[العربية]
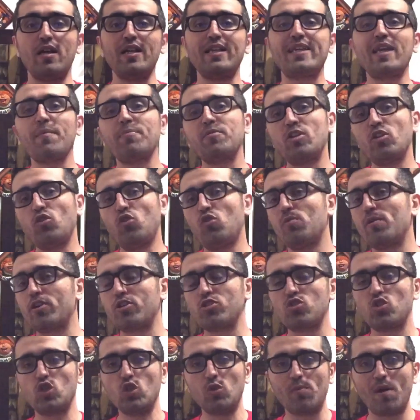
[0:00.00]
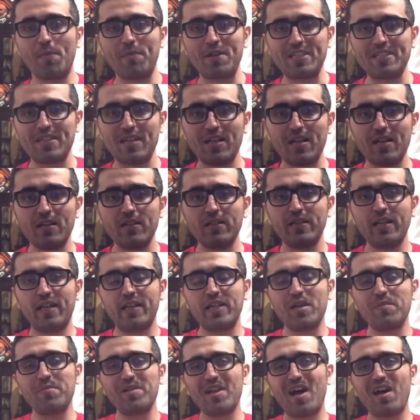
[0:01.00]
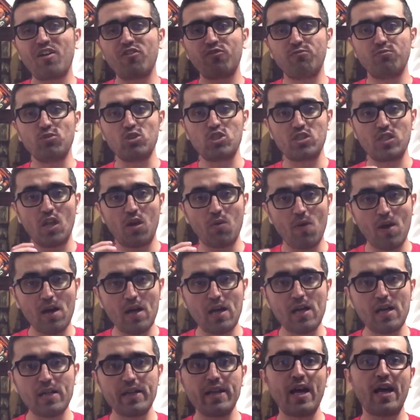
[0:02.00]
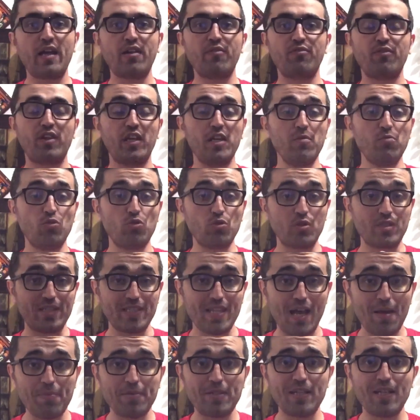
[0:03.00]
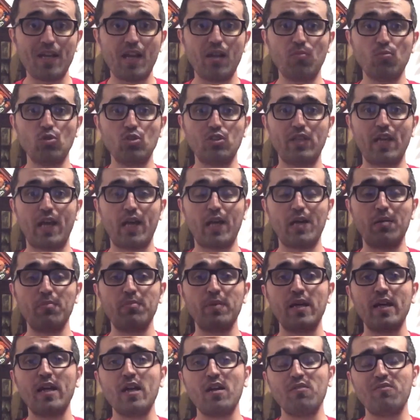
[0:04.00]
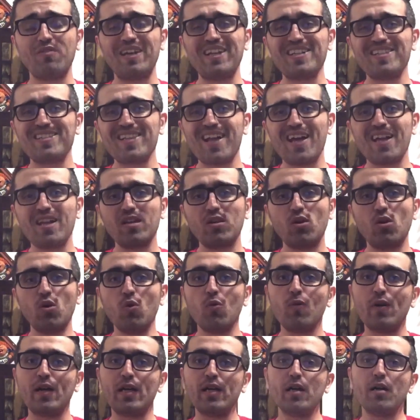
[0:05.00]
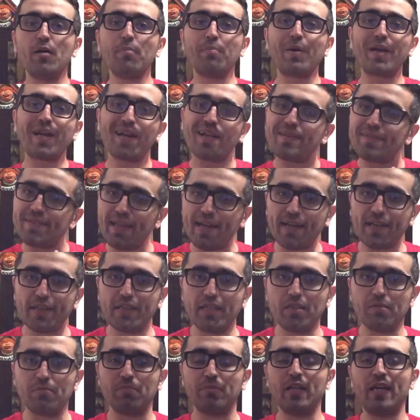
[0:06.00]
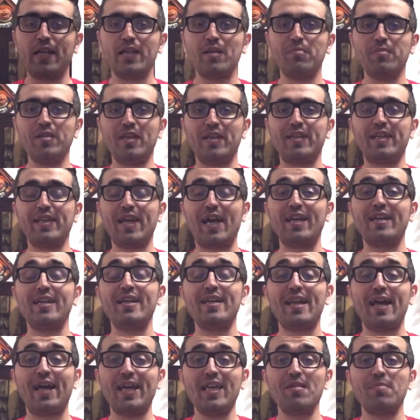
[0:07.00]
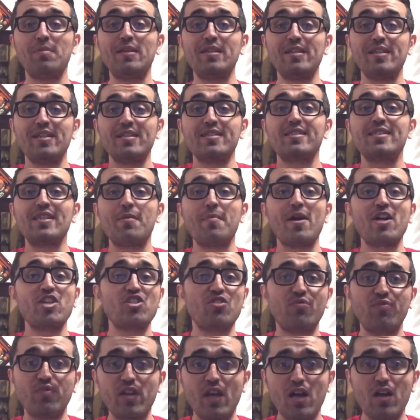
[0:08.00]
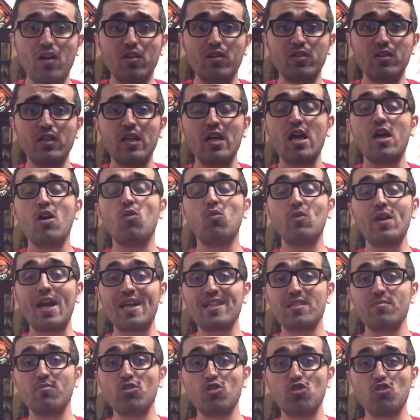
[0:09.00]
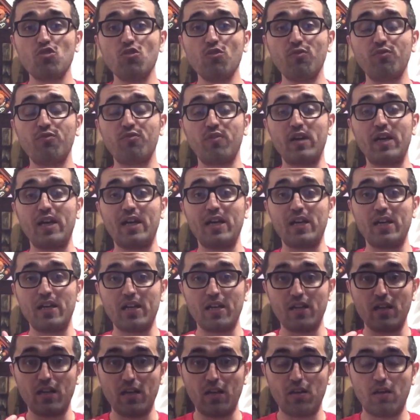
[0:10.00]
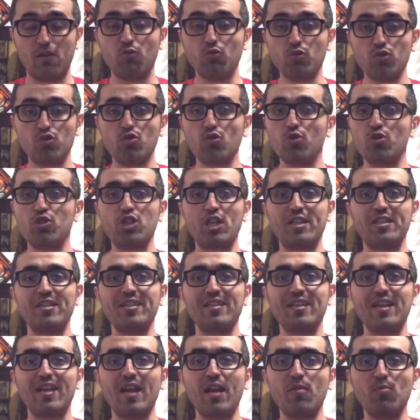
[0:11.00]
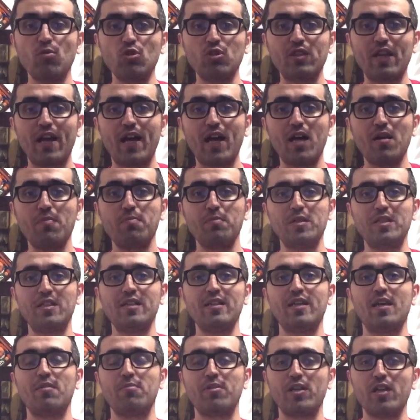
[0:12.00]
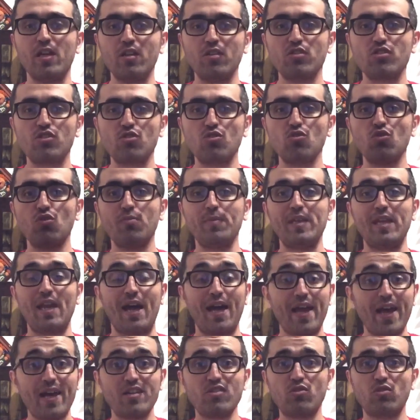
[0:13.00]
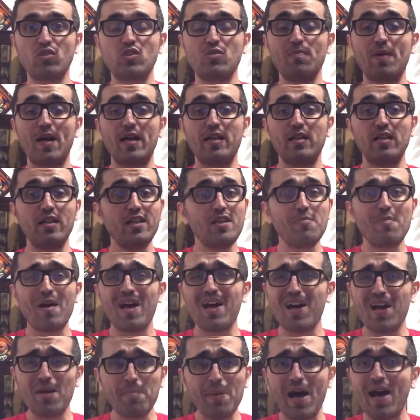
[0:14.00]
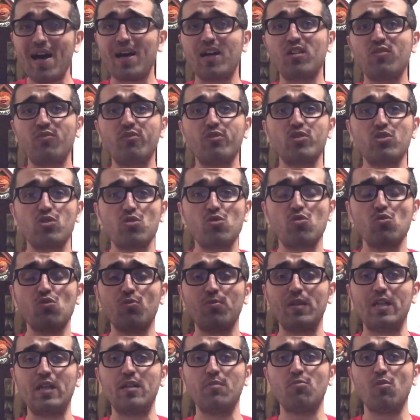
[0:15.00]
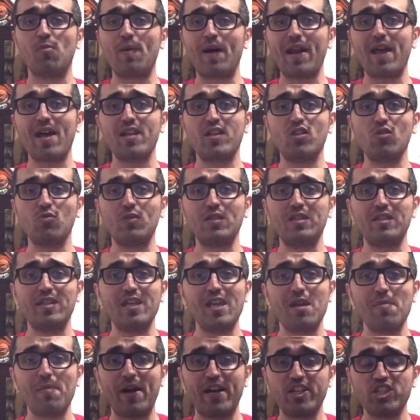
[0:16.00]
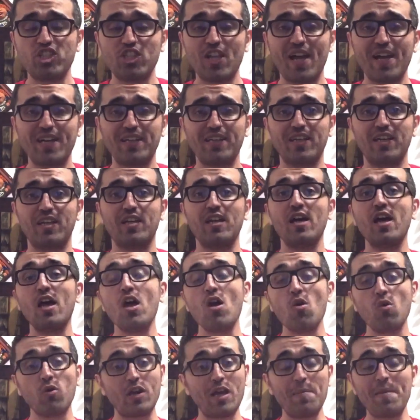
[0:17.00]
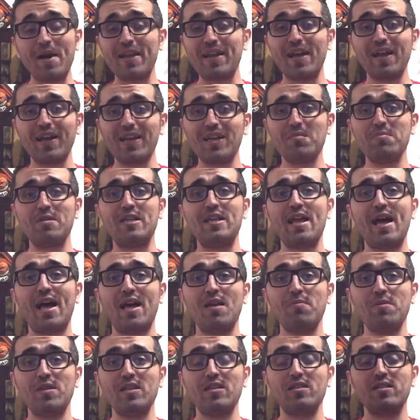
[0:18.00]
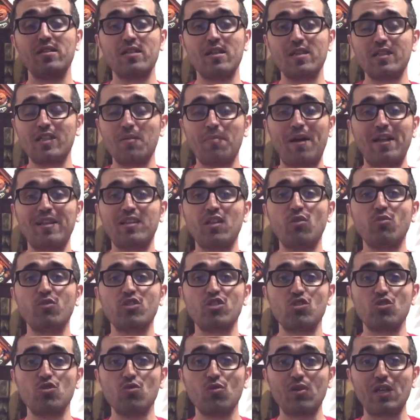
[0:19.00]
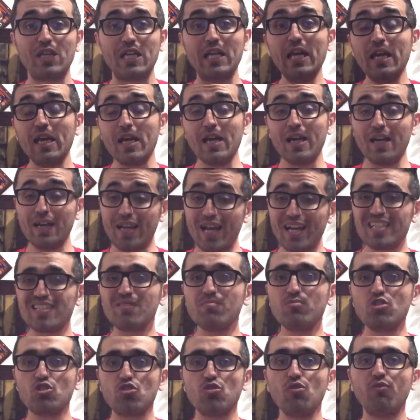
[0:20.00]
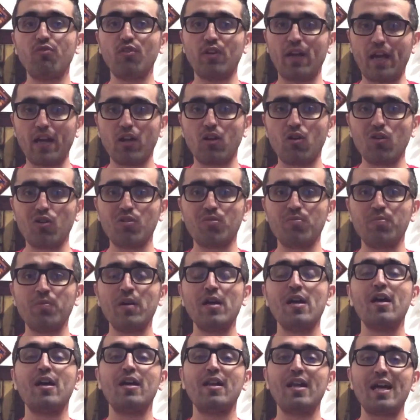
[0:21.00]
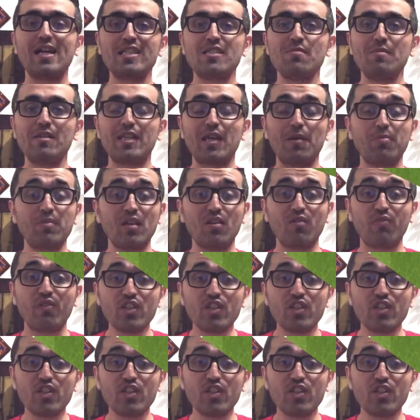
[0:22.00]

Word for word: الكابتن عمر السومة مثلا نحن بنعرف مستواه نعرف قيمته الثابتة للمنتخب فلذلك هو برا التقييم نحن بنحكي عن اللعيبة اللي لسه ما شفناهم ولازم نشوف آه، وجوه جديدة للمنتخب مثل جابرييل السومي اياز عثمان اللي ما ما اخذ فرصته بالمباريات الودية مع شتانجة كمان اغلب اللاعبين تبع الدوري السوري لازم نشوفهم عن قرب لازم الكابتن